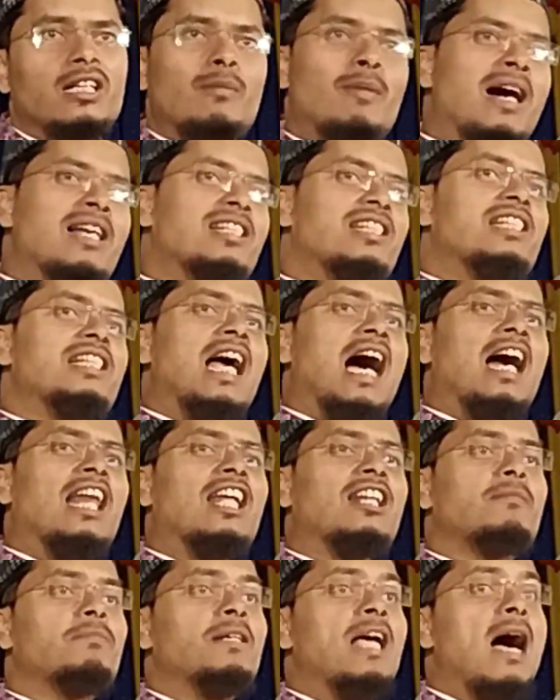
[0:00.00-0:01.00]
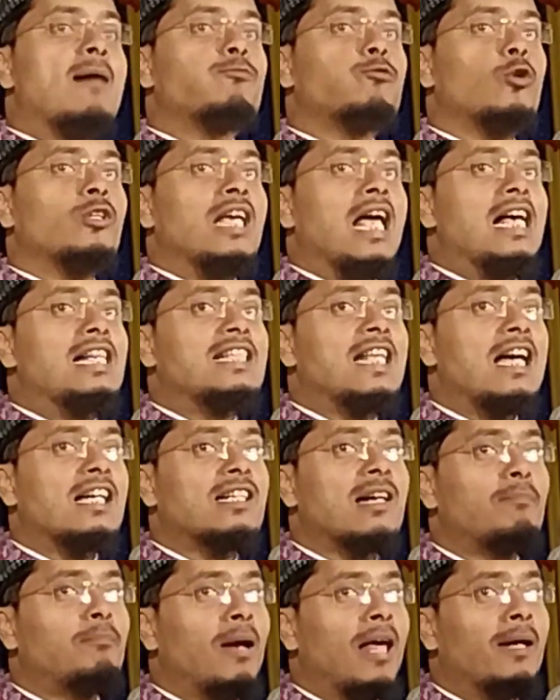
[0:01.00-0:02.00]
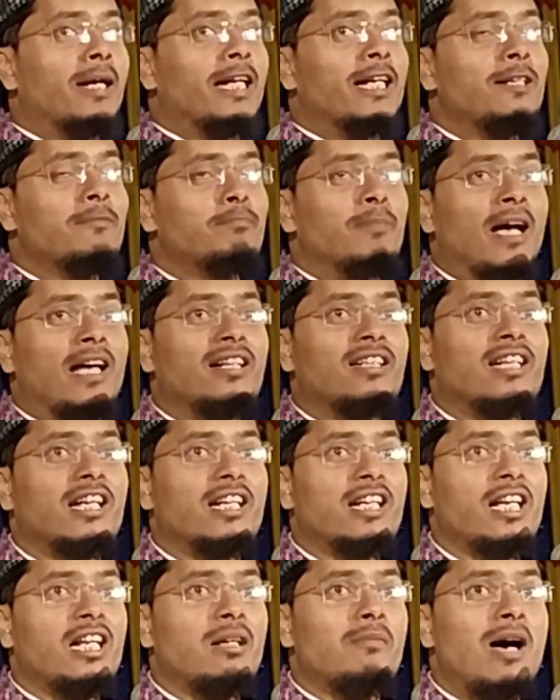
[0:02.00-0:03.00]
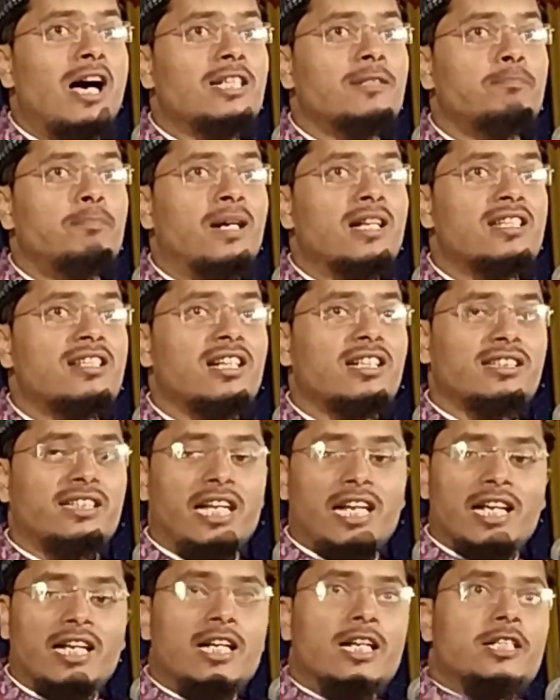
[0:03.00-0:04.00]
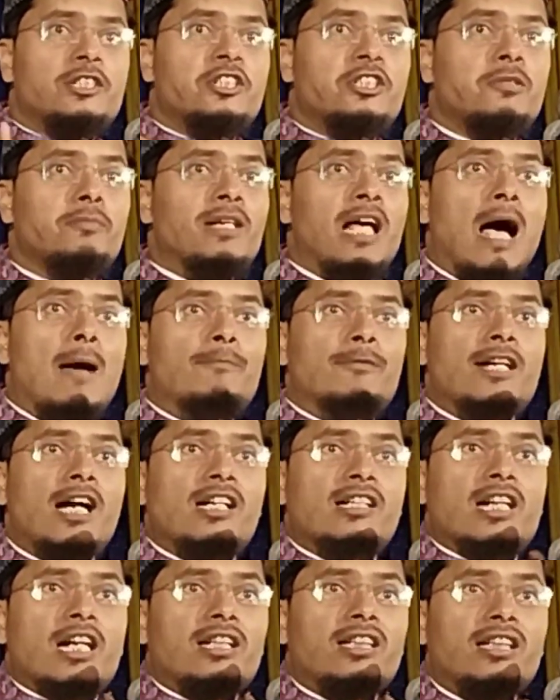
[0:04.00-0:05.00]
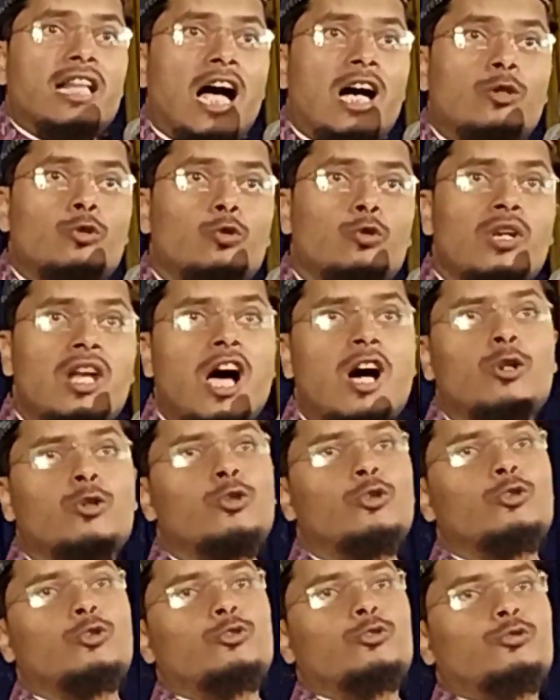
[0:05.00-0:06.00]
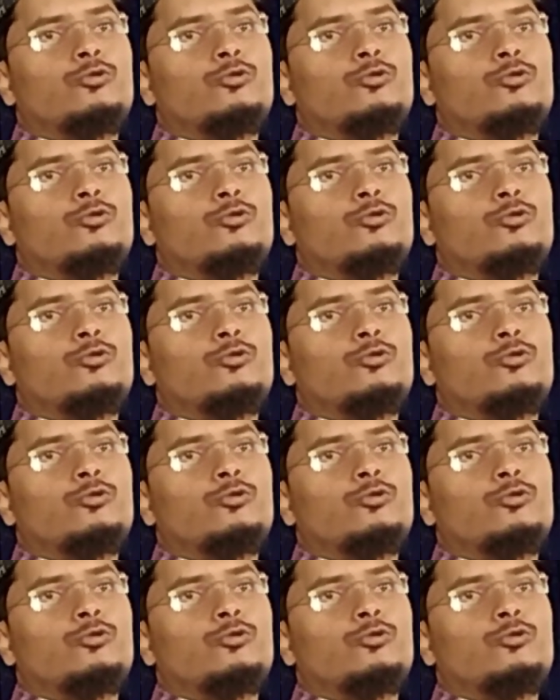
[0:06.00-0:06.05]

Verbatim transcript: नमाज की हालत में आप कोई ऐसा कपड़ा नहीं पहन करके नमाज पढ़ सकते जिसमें आपका कंधा खुला हो